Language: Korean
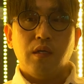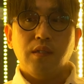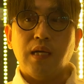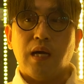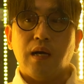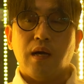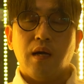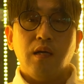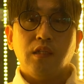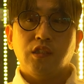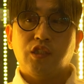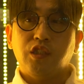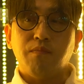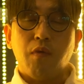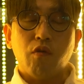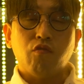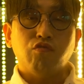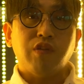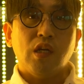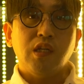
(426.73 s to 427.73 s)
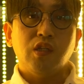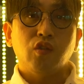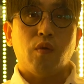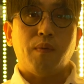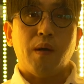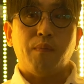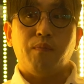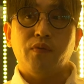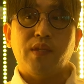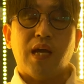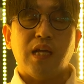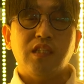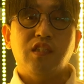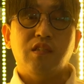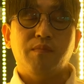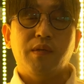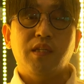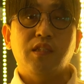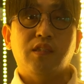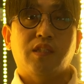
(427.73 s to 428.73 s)
야 지금 먹고 살기도 바쁜데 한
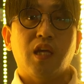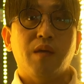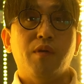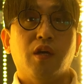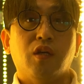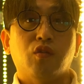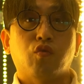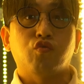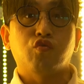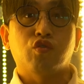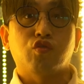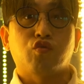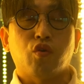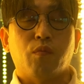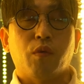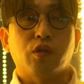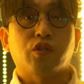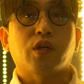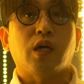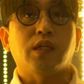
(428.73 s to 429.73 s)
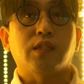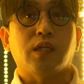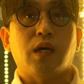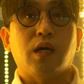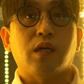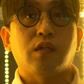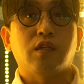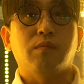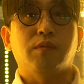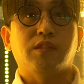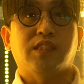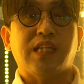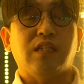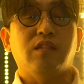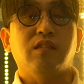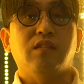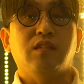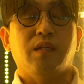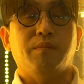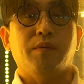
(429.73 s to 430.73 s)
집에 이 세 명의 도둑이 들어오면 어떡하냐. 그러면
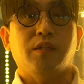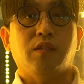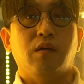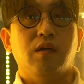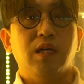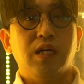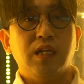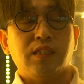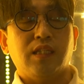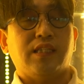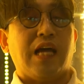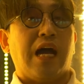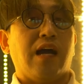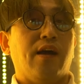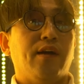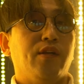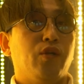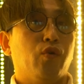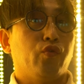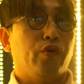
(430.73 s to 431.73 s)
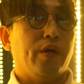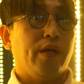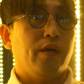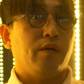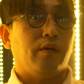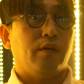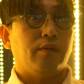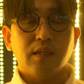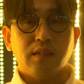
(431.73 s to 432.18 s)
짜증을 내면서 이제 나가려고 해요.